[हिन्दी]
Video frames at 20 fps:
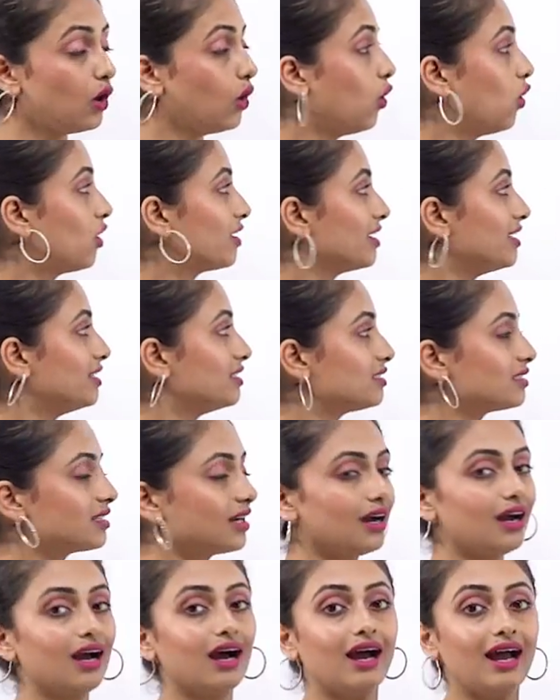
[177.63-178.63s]
और
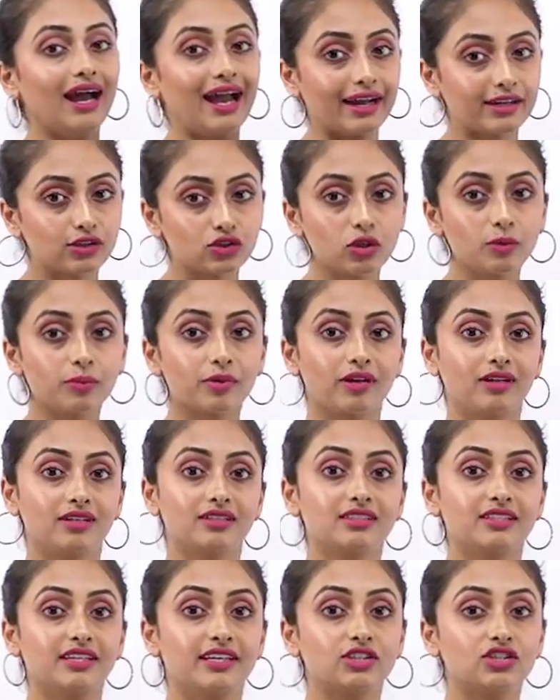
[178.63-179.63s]
इसका एक्चुअल
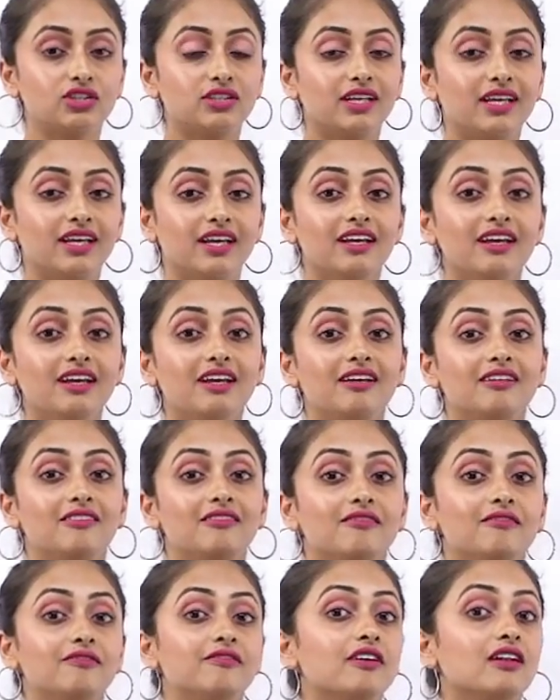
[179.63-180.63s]
प्रोनाशिएशन है
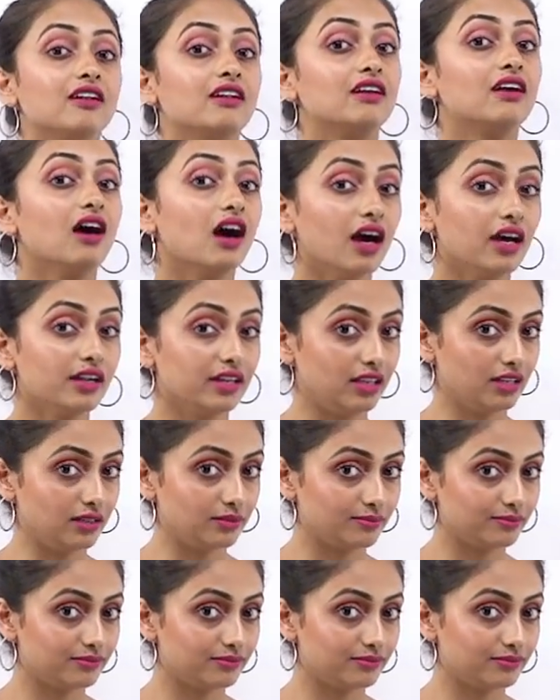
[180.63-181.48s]
वलगारी